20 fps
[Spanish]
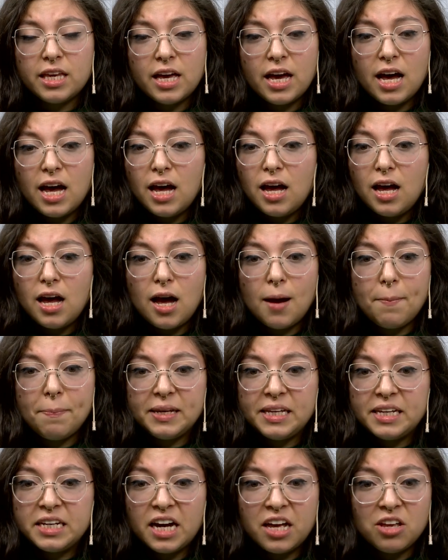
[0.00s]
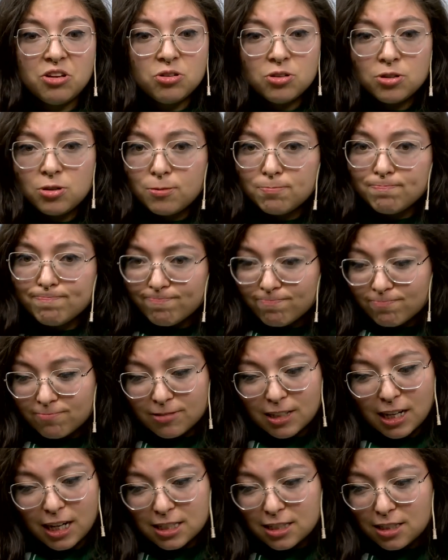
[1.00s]
que ha aplicado
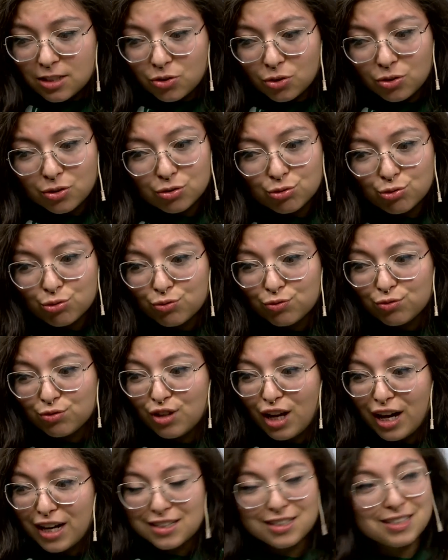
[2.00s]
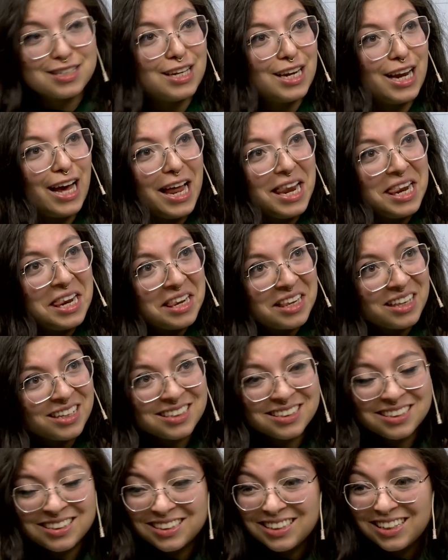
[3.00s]
casi todo su arsenal
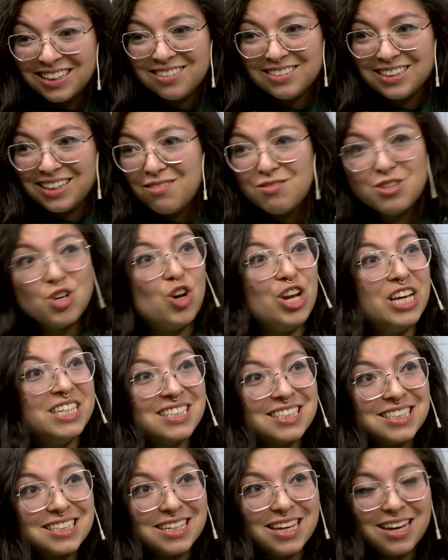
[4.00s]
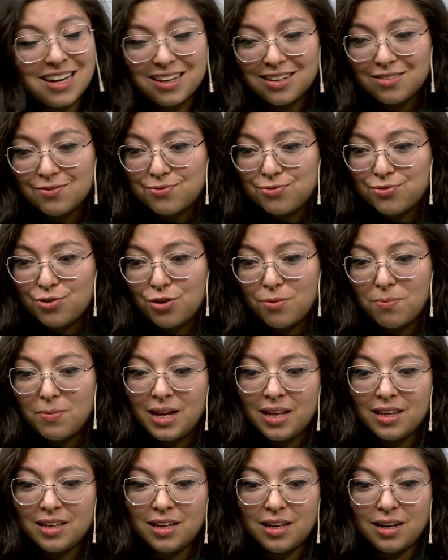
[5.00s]
de, violencia en
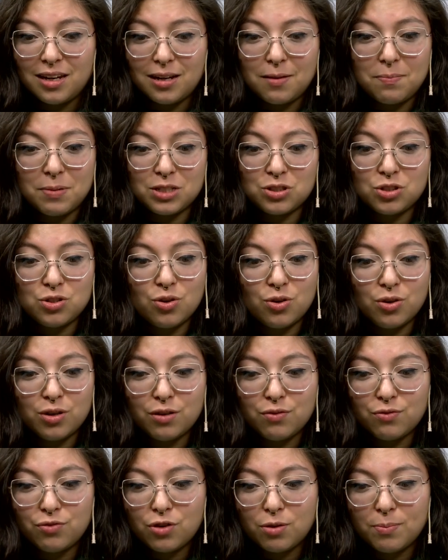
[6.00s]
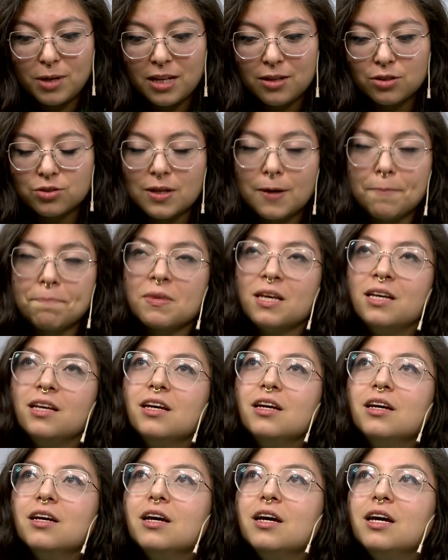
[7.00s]
forma de represión, en forma de... O sea,
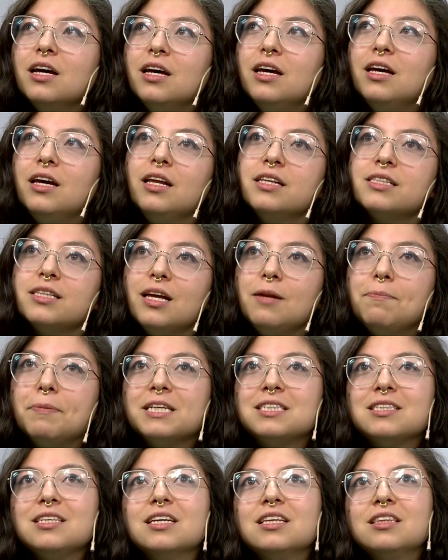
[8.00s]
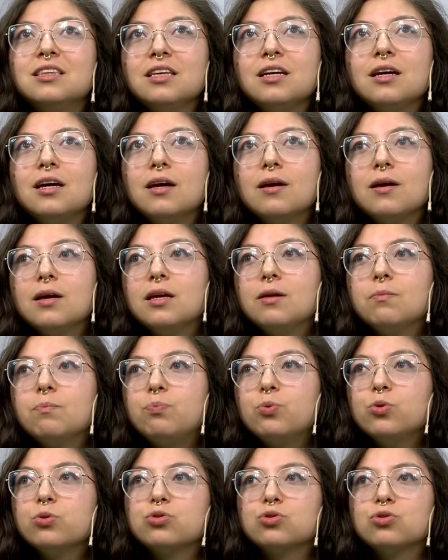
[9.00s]
el presidente
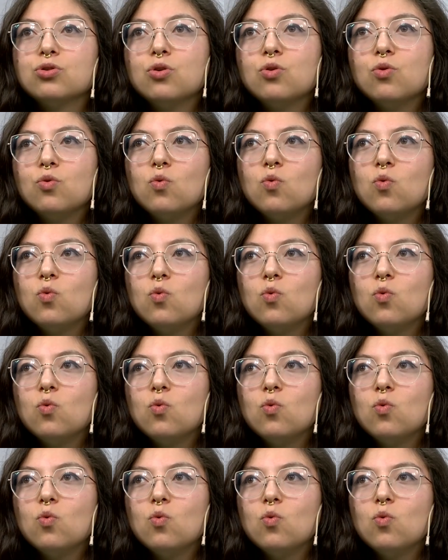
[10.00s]
impuso